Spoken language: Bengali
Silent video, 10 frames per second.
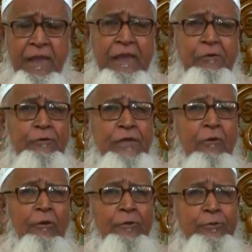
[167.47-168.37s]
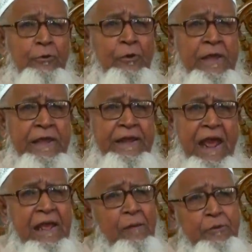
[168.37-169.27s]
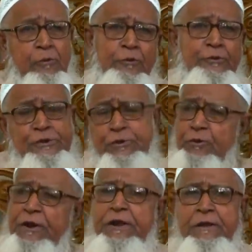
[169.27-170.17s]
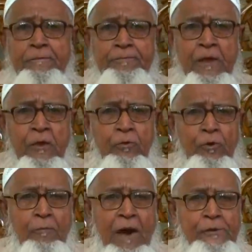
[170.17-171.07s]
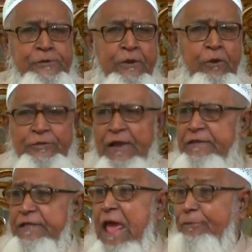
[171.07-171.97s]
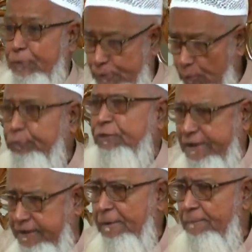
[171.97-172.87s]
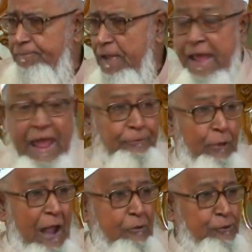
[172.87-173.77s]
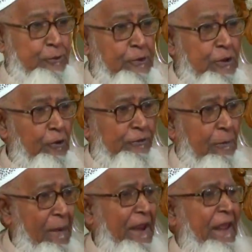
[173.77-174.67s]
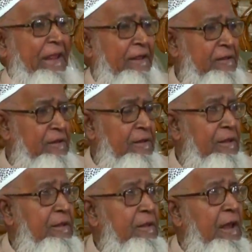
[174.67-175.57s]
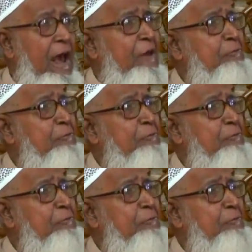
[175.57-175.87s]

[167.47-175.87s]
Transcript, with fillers: এই কথাগুলো তো এর আগে আমি কোনোদিন শুনিনি কোনো মানুষের কথা কি যে এত যৌক্তিক এত আকর্ষণীয় হতে পারে আর